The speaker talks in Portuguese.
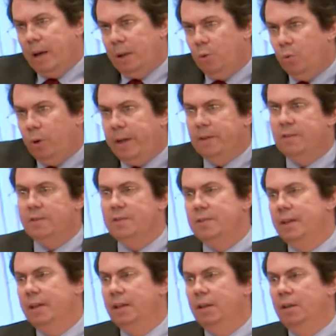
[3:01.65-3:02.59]
a
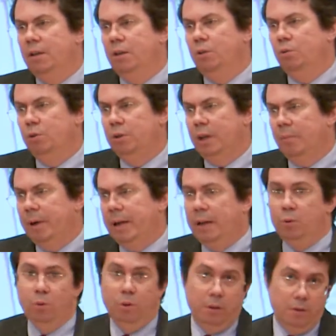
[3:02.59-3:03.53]
anuência do
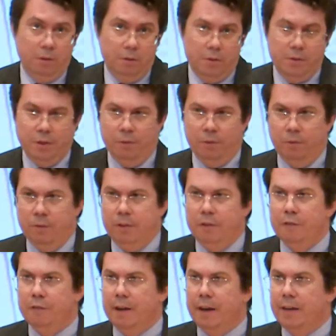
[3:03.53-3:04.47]
trabalhador são
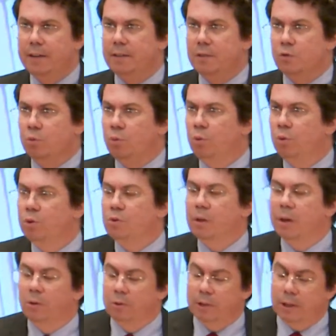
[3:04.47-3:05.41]
inválidas no curso
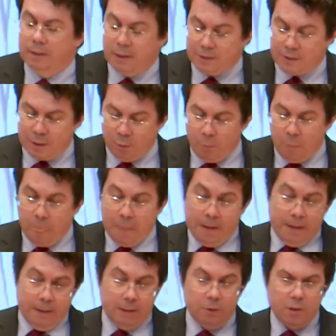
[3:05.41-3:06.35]
da contratação.
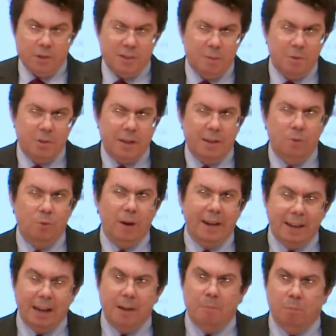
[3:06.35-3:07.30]
Então, nós temos aí um
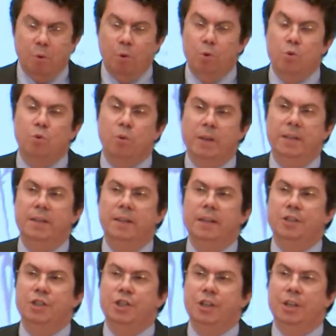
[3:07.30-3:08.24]
arcabouço
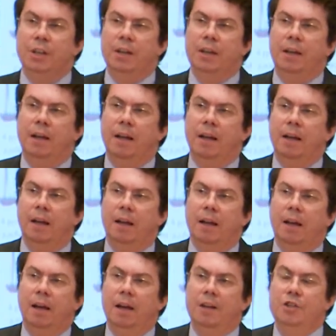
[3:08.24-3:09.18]
ainda de,
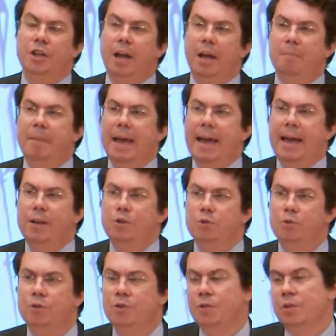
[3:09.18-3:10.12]
uh, de
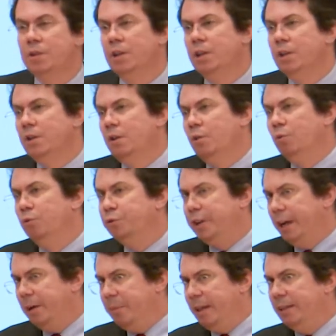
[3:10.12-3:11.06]
remédios, um
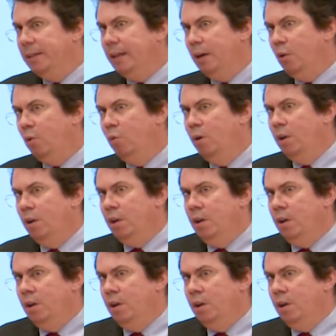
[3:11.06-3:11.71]
ferramental